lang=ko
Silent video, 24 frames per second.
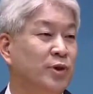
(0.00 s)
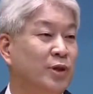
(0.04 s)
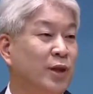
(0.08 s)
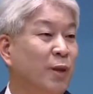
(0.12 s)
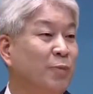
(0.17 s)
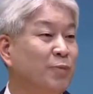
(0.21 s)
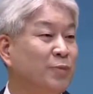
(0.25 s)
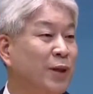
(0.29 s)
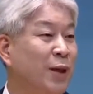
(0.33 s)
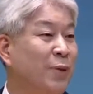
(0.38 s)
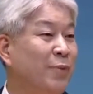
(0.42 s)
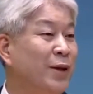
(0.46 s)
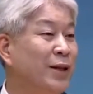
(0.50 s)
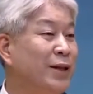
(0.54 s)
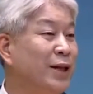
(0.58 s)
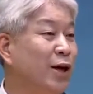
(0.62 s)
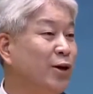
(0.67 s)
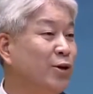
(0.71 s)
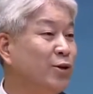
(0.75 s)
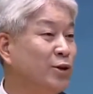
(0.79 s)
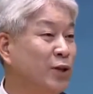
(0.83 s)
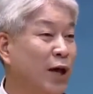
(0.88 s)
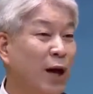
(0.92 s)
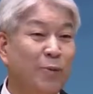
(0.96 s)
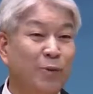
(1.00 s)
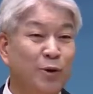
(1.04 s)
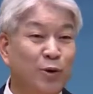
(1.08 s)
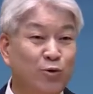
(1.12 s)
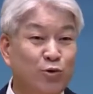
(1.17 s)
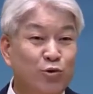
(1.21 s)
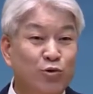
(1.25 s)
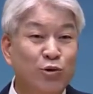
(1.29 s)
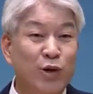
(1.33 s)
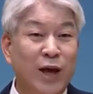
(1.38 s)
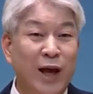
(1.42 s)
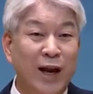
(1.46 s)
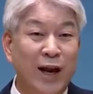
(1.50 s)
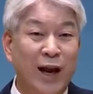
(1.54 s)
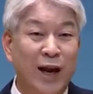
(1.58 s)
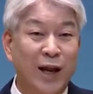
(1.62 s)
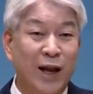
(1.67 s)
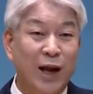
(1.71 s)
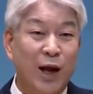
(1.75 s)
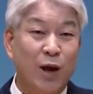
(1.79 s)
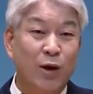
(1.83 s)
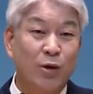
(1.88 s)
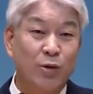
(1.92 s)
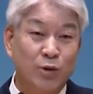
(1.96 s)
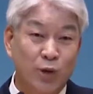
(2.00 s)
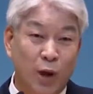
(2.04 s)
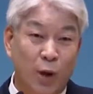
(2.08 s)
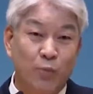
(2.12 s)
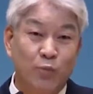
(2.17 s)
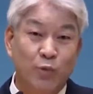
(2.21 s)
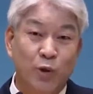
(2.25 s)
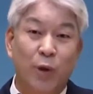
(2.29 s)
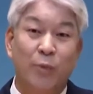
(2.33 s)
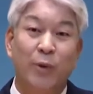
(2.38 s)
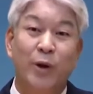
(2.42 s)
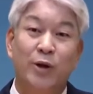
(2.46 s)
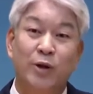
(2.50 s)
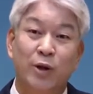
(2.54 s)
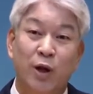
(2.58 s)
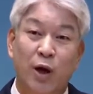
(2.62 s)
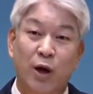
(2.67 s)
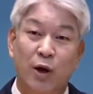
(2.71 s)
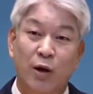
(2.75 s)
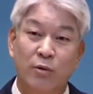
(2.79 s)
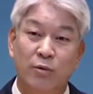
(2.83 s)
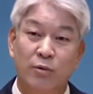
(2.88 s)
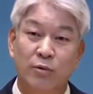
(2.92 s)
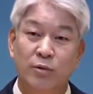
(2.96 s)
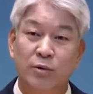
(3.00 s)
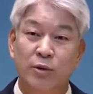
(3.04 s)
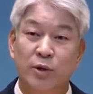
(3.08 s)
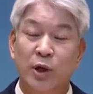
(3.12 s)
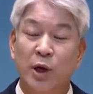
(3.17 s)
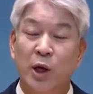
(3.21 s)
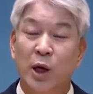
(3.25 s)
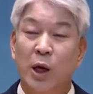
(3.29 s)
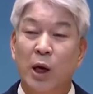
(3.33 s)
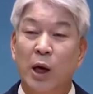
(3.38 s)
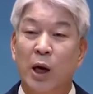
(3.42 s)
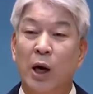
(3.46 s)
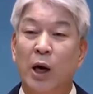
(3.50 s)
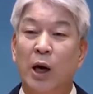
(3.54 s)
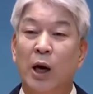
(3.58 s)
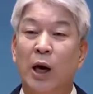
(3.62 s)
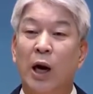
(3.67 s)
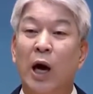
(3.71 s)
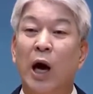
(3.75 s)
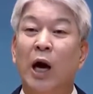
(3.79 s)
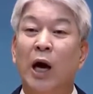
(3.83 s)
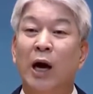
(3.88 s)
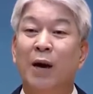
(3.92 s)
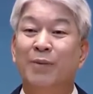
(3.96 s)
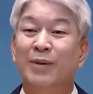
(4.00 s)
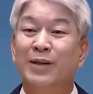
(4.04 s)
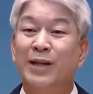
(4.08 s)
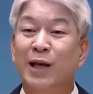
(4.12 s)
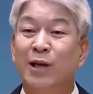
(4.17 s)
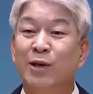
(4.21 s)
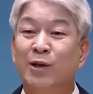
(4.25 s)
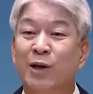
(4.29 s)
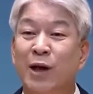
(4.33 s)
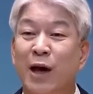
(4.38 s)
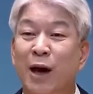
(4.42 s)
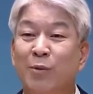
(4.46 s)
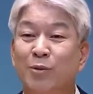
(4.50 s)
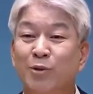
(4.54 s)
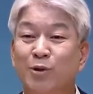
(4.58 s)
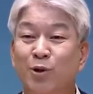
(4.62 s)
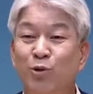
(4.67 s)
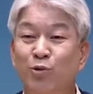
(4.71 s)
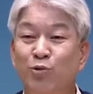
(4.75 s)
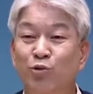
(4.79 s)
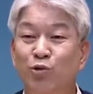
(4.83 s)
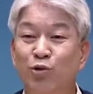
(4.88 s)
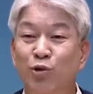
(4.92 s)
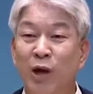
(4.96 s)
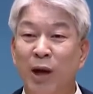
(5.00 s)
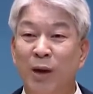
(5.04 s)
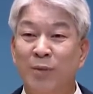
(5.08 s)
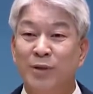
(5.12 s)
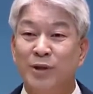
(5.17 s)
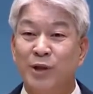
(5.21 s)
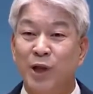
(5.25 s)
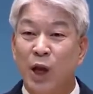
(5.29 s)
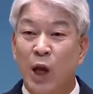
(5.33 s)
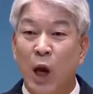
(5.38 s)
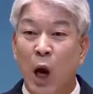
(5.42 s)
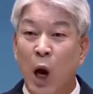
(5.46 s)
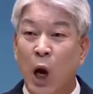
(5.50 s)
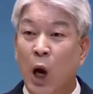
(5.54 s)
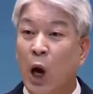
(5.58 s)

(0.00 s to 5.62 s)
답답하다는 답이 두 개라니까요. 답답하다. 깝깝하다는 갑옷을두 개 입었으니까